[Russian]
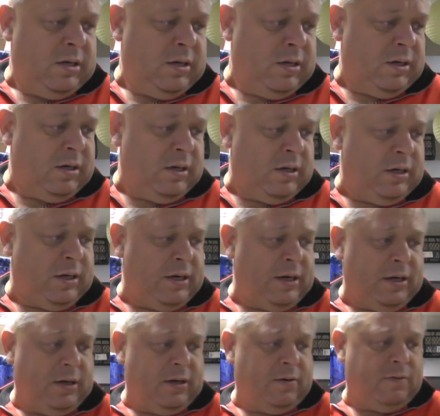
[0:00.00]
Э,
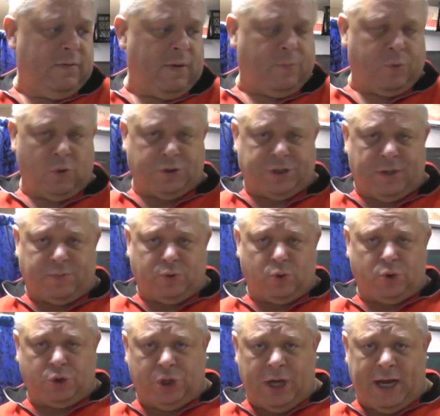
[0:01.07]
вопросы
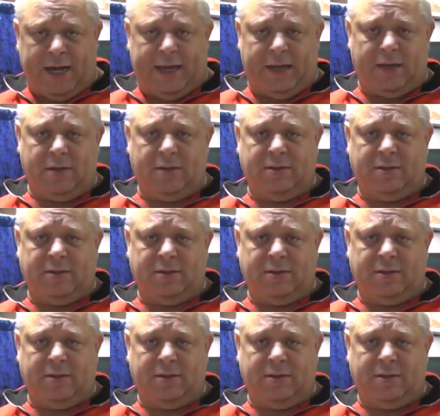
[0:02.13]
обсуждали,